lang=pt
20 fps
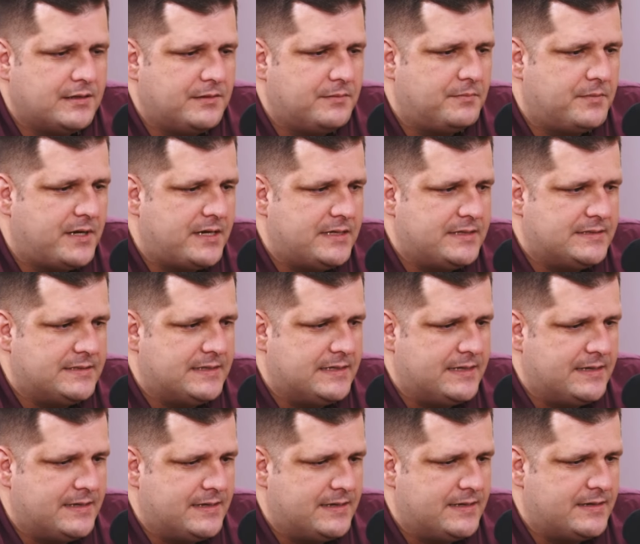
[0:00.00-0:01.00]
Mas
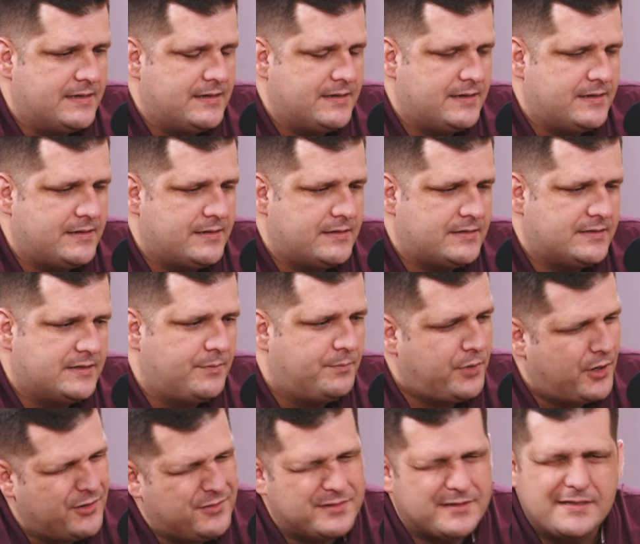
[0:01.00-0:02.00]
é... São
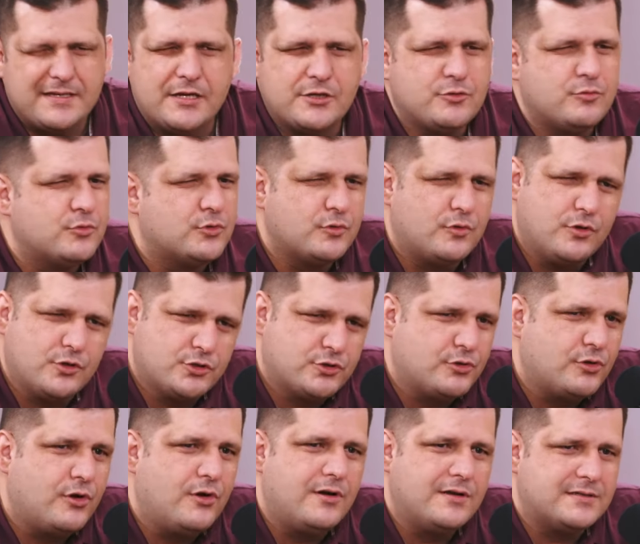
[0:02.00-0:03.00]
Paulo é uma cidade muito
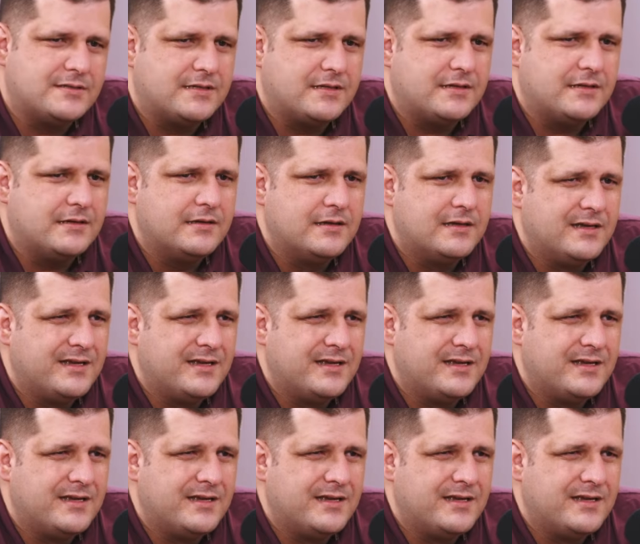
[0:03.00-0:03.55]
gostosa, né?